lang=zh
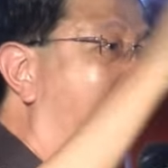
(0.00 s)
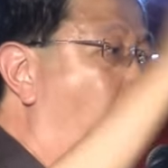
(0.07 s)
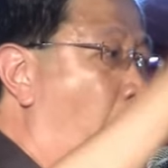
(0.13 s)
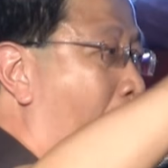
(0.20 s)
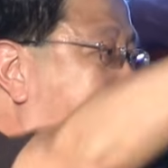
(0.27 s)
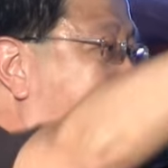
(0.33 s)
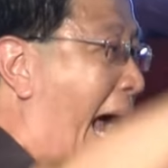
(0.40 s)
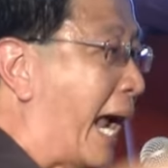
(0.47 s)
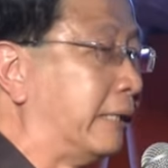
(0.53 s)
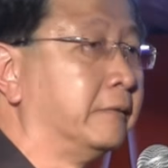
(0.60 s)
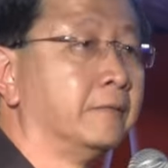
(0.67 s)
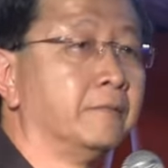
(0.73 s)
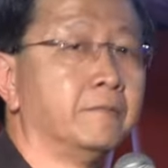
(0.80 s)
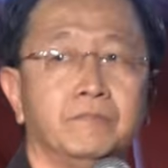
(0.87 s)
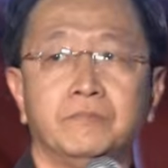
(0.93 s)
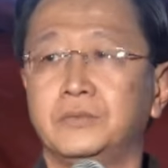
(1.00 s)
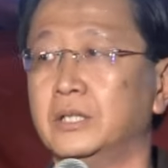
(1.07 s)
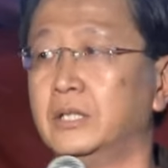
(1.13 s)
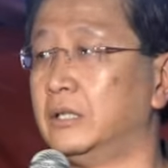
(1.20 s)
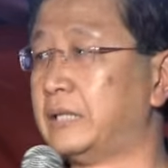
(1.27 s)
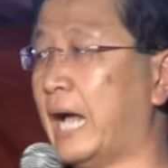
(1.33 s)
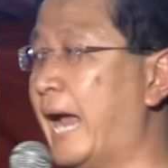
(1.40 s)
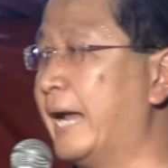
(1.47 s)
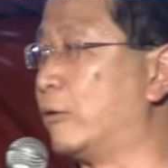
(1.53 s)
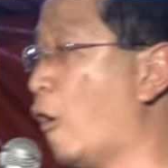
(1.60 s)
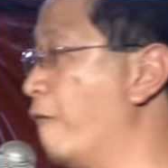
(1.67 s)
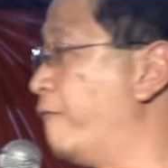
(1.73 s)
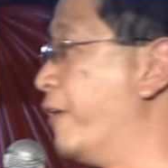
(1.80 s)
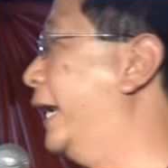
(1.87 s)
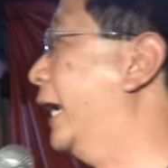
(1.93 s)
拿回来，太
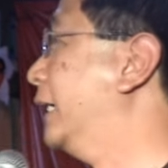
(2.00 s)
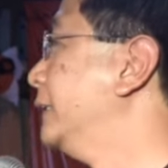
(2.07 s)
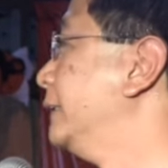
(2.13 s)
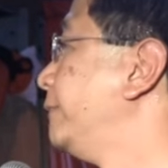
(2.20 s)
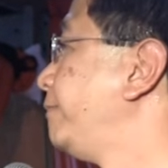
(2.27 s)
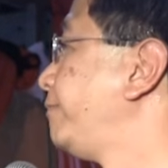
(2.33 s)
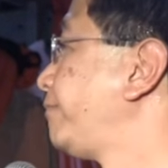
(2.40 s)
过分了。